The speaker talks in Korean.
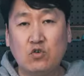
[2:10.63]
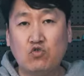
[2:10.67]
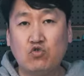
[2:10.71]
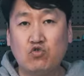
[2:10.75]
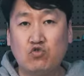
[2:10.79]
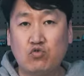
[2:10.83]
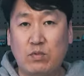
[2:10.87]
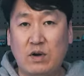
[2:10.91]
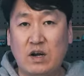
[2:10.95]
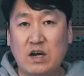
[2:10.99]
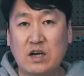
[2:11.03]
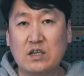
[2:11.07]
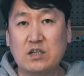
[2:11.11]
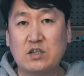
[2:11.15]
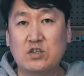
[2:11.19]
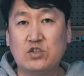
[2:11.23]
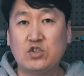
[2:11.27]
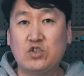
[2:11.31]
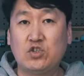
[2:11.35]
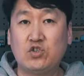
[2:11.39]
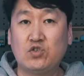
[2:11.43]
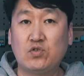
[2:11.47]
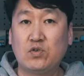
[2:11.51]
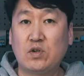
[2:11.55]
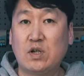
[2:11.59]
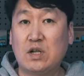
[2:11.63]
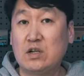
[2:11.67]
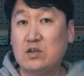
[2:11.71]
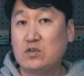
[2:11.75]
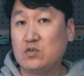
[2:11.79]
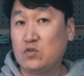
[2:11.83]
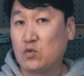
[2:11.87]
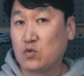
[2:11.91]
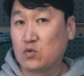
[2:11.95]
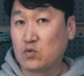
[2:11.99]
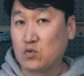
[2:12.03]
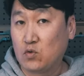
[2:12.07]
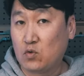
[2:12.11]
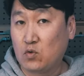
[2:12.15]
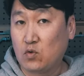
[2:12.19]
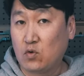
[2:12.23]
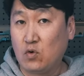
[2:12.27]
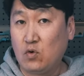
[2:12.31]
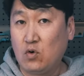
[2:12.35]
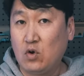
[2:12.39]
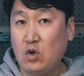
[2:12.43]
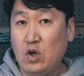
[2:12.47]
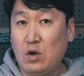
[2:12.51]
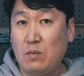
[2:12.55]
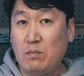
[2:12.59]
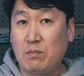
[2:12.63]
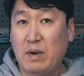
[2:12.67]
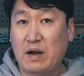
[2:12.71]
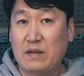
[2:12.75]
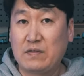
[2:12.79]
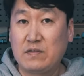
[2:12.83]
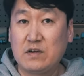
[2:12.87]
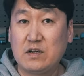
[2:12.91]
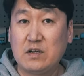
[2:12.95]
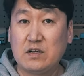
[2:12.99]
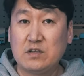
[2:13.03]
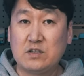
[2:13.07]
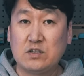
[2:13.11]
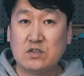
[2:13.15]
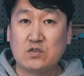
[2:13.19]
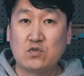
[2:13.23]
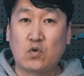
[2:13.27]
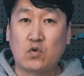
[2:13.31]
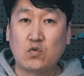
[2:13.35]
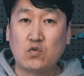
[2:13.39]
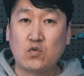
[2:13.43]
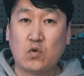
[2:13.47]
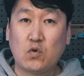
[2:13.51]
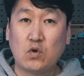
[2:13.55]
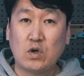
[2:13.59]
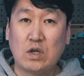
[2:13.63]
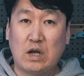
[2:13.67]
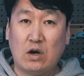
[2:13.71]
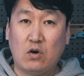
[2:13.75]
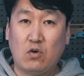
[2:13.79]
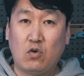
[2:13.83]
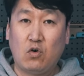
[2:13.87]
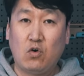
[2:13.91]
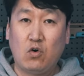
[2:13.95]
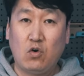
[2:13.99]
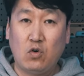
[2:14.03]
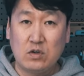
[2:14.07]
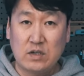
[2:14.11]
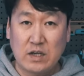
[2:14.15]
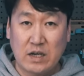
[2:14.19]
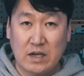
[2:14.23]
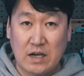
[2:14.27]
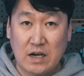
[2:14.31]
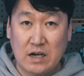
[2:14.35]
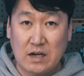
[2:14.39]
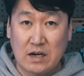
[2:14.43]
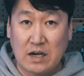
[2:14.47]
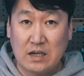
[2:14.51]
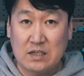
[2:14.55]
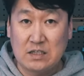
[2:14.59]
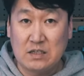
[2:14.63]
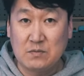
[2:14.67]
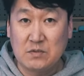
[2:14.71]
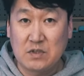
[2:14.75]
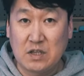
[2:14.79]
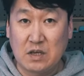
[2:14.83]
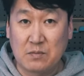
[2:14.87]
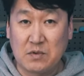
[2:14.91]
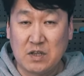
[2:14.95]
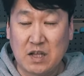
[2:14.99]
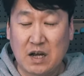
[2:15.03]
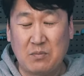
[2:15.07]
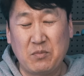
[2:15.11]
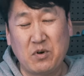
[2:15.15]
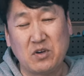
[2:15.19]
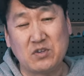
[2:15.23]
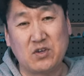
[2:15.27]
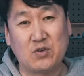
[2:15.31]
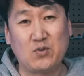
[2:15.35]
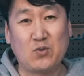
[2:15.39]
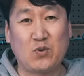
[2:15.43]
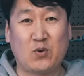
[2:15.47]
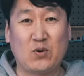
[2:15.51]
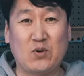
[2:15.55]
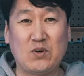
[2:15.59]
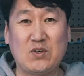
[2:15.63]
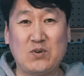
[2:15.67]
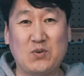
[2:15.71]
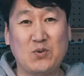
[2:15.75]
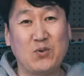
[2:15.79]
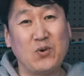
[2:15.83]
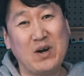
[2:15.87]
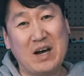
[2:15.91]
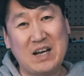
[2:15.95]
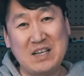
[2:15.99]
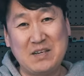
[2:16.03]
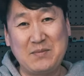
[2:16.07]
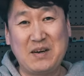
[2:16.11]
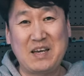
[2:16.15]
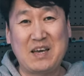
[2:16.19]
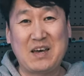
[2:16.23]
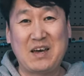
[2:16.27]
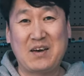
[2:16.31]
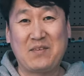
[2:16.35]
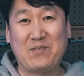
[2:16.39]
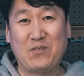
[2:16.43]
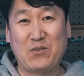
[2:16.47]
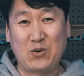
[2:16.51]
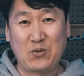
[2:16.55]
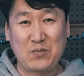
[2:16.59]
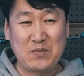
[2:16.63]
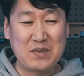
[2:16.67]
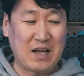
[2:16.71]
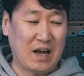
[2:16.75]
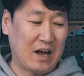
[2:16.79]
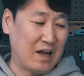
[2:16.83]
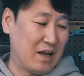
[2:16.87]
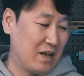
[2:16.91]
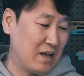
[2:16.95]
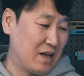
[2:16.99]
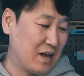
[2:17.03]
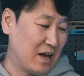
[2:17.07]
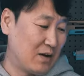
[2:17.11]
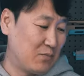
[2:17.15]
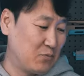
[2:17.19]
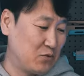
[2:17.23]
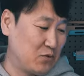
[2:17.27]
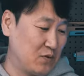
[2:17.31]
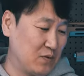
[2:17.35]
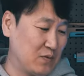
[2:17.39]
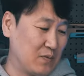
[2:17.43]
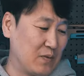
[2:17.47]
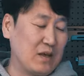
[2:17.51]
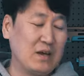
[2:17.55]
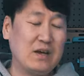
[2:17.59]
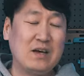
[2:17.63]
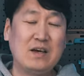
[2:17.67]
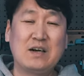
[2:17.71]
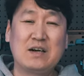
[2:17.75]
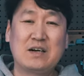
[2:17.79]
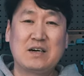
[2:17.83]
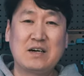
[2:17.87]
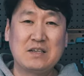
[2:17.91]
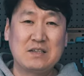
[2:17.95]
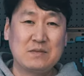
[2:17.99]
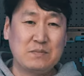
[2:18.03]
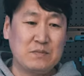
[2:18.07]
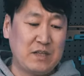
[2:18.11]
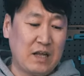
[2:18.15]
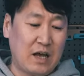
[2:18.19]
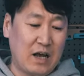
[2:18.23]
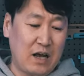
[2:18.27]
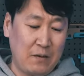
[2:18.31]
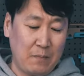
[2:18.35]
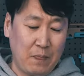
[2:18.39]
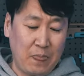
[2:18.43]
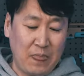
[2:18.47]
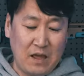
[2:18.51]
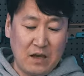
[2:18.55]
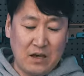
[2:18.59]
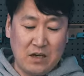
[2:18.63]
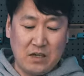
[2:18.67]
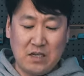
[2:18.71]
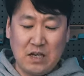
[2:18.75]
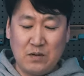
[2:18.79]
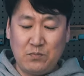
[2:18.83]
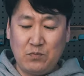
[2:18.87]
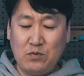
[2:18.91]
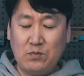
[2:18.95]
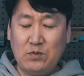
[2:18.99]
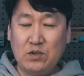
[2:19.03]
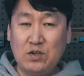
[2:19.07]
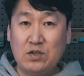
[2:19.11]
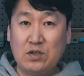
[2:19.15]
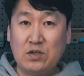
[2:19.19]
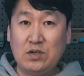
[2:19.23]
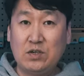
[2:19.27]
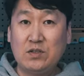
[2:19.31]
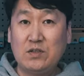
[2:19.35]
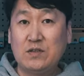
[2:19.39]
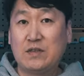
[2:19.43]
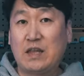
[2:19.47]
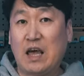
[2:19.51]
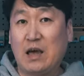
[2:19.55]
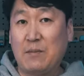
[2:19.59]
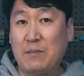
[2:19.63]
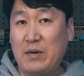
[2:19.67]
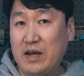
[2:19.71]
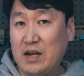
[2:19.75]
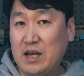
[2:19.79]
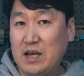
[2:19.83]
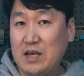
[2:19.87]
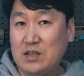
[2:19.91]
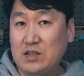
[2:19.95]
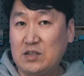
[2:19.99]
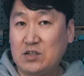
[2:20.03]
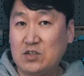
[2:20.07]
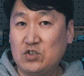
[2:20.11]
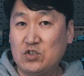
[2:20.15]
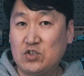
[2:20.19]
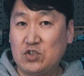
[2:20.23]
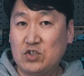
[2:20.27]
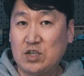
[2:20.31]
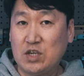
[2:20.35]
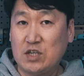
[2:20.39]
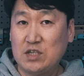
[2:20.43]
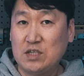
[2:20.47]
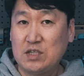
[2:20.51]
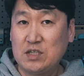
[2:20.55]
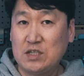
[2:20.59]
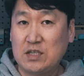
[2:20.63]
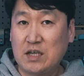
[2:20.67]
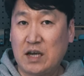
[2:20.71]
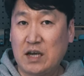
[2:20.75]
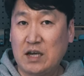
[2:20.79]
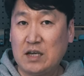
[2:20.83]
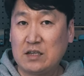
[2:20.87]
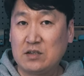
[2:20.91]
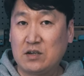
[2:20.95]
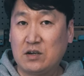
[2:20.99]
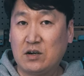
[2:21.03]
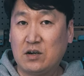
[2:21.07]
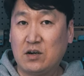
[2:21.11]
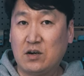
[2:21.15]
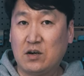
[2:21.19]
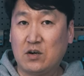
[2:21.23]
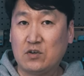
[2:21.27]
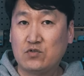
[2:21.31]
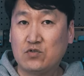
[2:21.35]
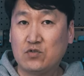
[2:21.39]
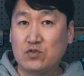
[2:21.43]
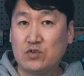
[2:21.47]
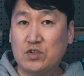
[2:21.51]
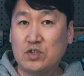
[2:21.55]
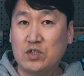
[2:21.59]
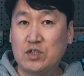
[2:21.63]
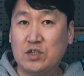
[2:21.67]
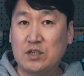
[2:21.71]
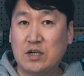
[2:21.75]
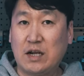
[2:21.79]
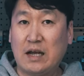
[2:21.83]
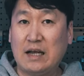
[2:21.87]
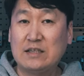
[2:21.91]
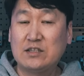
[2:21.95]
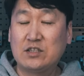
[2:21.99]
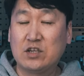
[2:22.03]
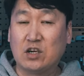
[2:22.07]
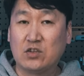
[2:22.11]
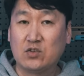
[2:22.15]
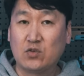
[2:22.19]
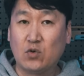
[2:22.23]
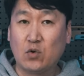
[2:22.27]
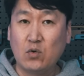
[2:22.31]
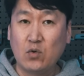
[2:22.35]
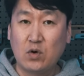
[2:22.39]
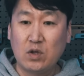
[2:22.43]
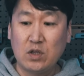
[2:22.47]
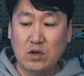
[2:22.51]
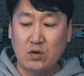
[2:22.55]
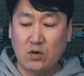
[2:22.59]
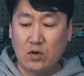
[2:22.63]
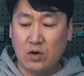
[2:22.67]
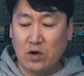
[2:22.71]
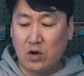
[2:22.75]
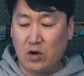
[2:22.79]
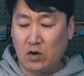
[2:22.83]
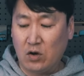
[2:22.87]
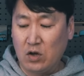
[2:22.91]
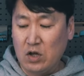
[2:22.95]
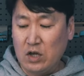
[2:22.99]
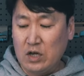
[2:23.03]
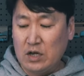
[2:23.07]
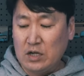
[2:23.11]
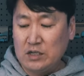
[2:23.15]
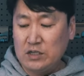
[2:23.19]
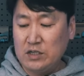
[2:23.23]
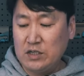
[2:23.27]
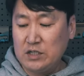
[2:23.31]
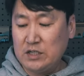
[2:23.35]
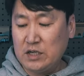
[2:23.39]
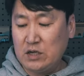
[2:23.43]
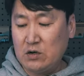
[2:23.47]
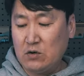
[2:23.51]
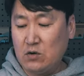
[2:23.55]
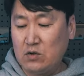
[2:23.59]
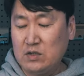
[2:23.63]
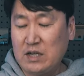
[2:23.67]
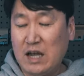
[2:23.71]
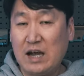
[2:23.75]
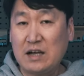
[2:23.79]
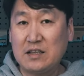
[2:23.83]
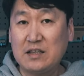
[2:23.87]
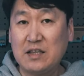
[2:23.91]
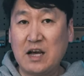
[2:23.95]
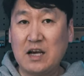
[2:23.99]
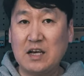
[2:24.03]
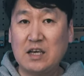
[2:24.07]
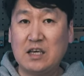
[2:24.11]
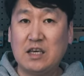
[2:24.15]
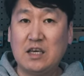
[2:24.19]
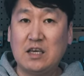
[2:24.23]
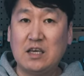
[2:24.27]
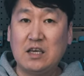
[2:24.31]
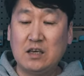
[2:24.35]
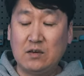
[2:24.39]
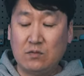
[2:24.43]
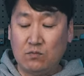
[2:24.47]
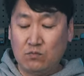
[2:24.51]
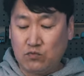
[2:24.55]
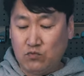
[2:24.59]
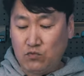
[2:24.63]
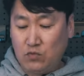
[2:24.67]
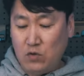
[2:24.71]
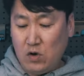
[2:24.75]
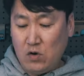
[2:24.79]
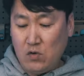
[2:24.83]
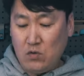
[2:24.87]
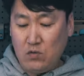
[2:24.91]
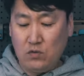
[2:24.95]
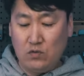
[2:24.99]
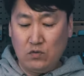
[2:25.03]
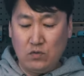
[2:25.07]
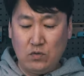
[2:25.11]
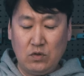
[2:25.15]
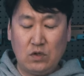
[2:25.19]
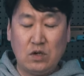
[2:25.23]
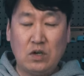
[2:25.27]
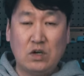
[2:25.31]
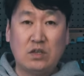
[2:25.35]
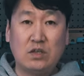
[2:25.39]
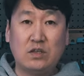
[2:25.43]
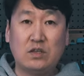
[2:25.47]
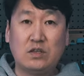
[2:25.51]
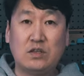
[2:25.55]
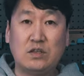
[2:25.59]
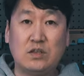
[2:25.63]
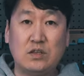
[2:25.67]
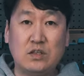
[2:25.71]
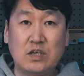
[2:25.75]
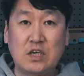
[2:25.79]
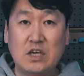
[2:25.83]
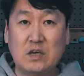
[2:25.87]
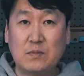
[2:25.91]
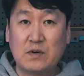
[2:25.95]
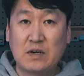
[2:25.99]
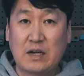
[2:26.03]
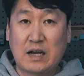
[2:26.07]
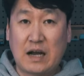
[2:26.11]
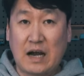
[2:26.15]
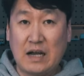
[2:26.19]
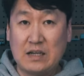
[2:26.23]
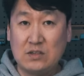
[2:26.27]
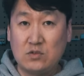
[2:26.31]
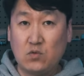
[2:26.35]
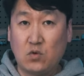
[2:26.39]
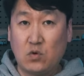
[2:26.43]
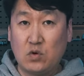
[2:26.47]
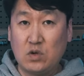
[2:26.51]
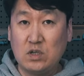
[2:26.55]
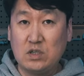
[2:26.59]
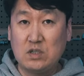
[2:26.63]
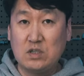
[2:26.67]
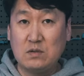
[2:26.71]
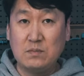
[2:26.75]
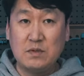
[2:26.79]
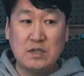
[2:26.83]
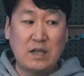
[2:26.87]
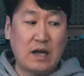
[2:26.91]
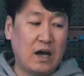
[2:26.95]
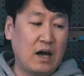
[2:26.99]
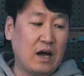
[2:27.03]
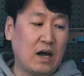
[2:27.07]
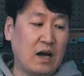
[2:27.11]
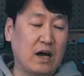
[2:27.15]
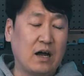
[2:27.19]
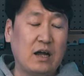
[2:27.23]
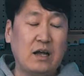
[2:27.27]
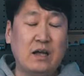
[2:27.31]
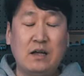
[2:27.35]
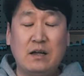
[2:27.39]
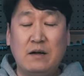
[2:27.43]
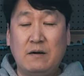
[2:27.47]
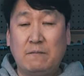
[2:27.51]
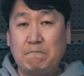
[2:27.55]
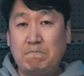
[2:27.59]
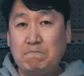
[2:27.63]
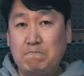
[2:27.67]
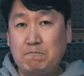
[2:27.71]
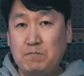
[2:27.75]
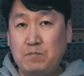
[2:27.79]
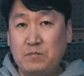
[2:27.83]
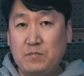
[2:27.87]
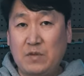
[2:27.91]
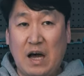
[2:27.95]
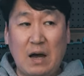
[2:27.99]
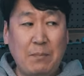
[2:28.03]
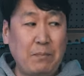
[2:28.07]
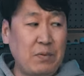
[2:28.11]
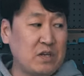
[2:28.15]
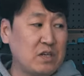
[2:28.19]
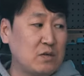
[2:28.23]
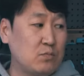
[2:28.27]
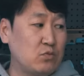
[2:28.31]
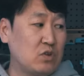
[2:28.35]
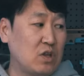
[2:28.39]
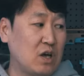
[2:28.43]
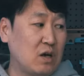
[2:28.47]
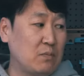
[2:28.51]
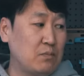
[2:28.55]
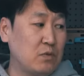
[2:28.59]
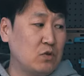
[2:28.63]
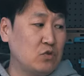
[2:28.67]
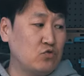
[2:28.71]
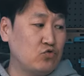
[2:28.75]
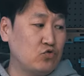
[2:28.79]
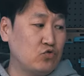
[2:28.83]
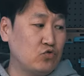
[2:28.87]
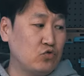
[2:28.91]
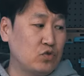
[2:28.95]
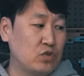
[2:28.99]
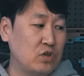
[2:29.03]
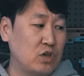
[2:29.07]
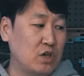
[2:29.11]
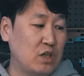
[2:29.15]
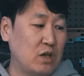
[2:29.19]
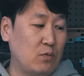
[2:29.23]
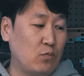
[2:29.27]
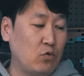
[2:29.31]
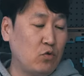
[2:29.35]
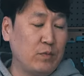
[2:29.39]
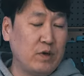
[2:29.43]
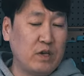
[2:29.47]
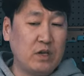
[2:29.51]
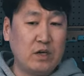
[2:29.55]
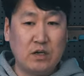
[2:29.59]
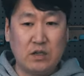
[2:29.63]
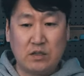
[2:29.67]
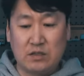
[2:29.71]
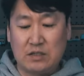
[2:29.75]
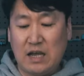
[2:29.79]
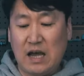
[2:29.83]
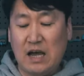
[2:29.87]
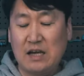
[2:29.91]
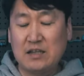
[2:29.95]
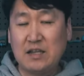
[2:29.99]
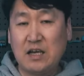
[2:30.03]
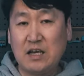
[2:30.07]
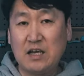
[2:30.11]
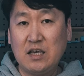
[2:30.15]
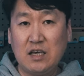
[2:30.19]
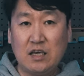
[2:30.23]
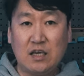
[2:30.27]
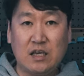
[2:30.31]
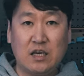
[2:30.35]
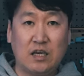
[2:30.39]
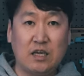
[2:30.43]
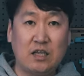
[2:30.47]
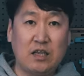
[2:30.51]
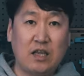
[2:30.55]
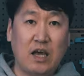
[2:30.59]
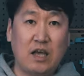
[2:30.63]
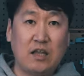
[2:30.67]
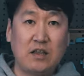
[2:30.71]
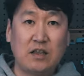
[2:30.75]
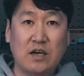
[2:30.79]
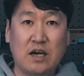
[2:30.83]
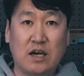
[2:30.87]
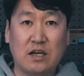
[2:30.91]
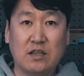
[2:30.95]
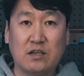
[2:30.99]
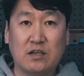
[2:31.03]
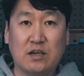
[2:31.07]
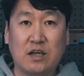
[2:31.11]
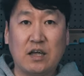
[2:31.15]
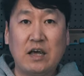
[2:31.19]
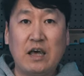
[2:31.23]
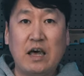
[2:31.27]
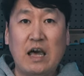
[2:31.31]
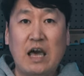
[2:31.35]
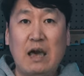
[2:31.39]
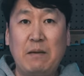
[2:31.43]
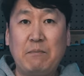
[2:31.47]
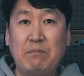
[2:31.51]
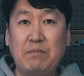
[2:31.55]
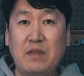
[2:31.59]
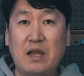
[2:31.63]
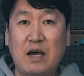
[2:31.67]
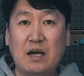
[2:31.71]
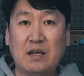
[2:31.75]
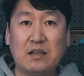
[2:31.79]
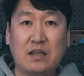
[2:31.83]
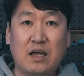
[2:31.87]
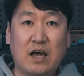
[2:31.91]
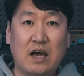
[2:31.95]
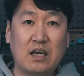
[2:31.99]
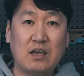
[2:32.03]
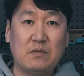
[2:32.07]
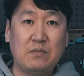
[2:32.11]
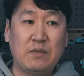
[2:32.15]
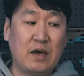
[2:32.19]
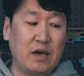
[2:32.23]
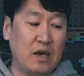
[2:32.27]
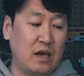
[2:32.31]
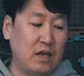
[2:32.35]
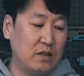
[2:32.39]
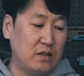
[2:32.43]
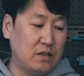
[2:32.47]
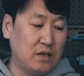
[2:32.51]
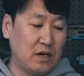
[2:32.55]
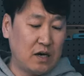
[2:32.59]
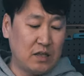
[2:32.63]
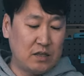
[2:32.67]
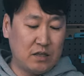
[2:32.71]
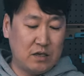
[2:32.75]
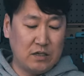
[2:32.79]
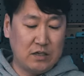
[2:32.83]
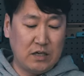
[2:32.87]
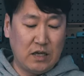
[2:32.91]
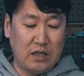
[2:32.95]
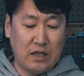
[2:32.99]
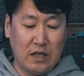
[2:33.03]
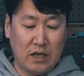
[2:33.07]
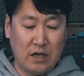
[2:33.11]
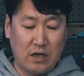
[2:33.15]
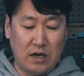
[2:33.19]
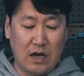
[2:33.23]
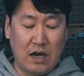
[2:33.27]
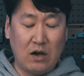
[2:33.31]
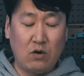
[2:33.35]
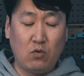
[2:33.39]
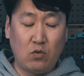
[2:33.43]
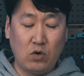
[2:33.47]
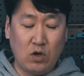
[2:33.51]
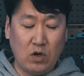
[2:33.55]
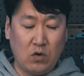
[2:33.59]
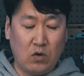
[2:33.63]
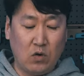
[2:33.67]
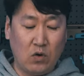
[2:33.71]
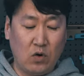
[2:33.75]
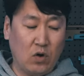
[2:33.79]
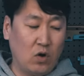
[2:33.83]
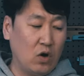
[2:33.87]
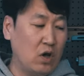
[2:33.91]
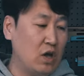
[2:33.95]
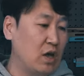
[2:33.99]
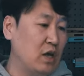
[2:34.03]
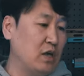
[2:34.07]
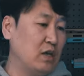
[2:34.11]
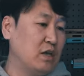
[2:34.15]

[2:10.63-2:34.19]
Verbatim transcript: 후방에서 지원하는 용도로 만들어진 소총이라고 생각을 하시면 됩니다. 뭐 저도 이 정도까지밖에 모릅니다. 아무튼 그렇습니다. 이 제품은 대만에 있는 GNG사에서 출시를 한전동군이고요 실제로 상당히 무거운 음, 느낌을 가지고 있습니다. 음, 앞에서부터 한번 쭉 들여다보면은 상당히 긴 핸드가드, 엠락 타입의 핸드가드를 채택을 하고 있고요.